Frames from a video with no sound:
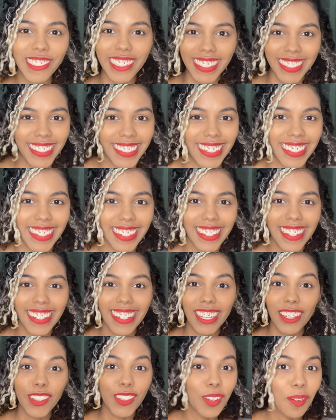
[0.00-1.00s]
assim
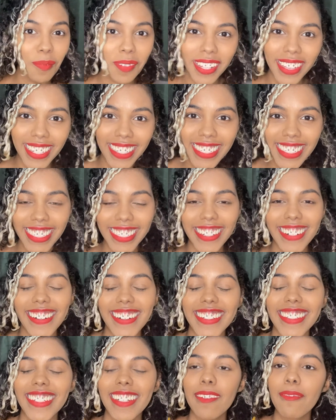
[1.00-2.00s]
que eu sou muito
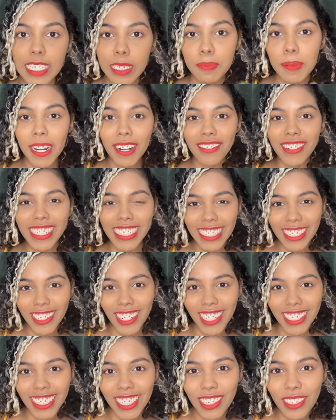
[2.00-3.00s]
ansiosa. Espero que vocês
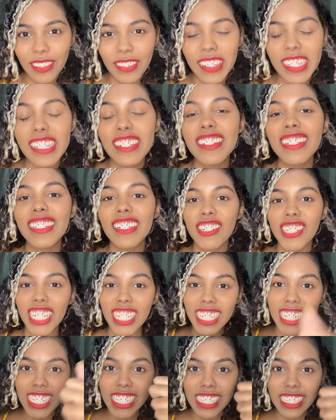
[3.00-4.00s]
gostem do vídeo, então já
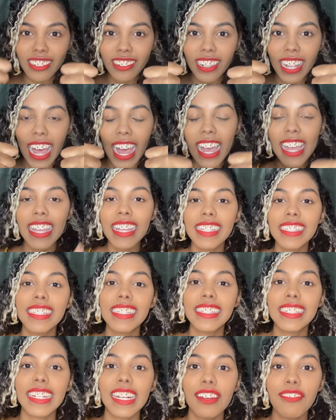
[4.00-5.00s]
deixa seu like, se
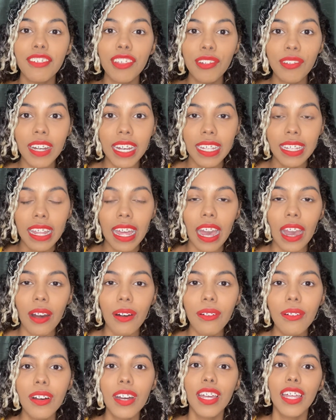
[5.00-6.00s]
inscreve no
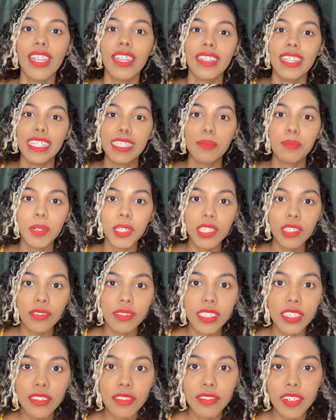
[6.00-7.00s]
canal, nesse
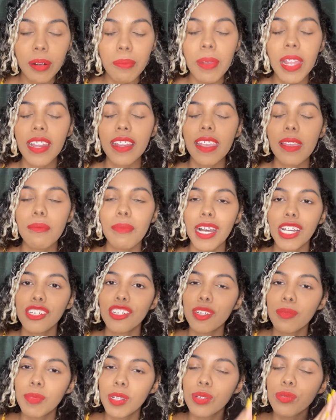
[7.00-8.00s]
botãozinho vermelho aqui embaixo
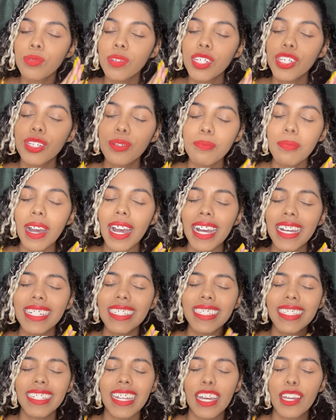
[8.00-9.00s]
que me ajuda demais,
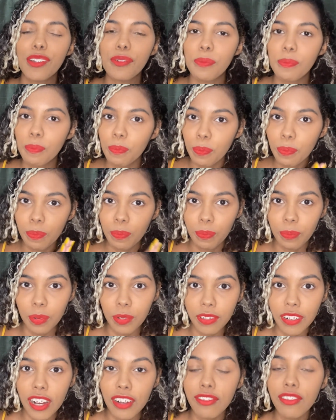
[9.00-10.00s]
sério. Por
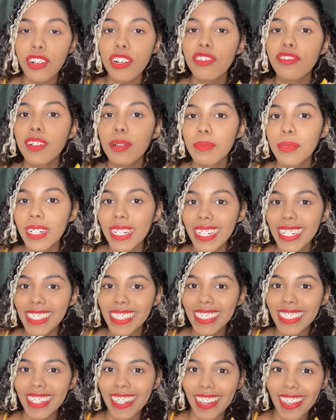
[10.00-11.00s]
favor, vamos
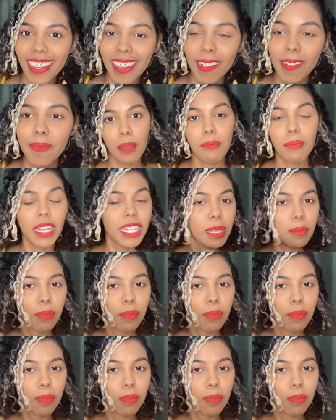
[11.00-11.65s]
crescer. Manda